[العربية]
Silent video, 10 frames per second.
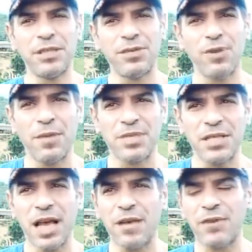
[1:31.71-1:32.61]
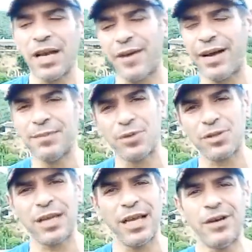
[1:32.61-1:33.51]
250000 ألاقي واحد
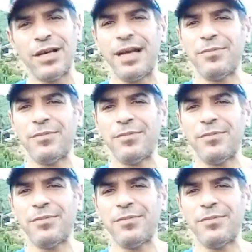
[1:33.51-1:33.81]
بيرد عليا يقول لي